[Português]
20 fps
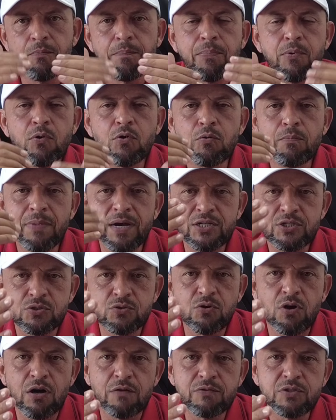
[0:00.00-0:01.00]
um pouco
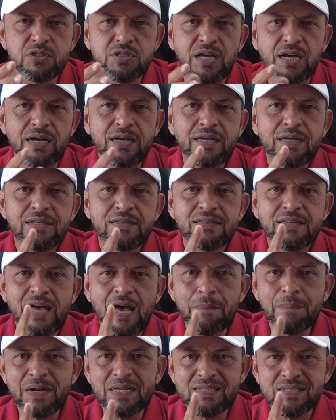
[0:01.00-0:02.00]
mais novos, tá?
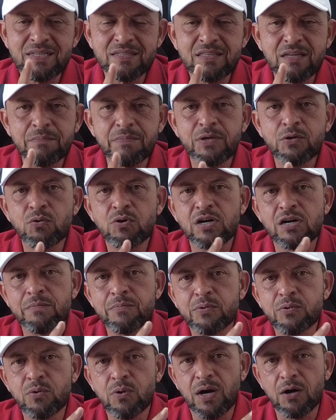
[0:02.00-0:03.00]
Dá para ser também o
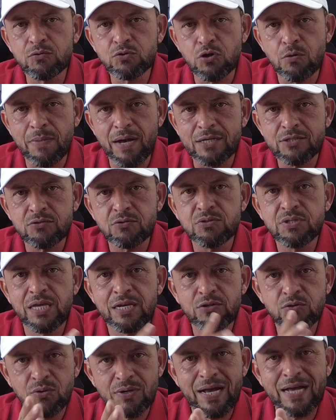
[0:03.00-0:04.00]
câmbio automático
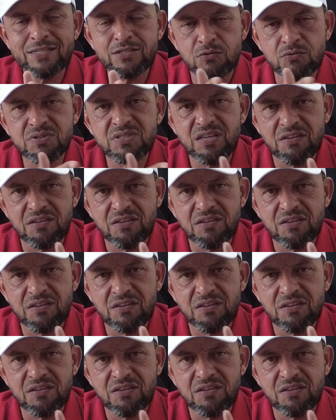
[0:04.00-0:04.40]
dele. No caso é um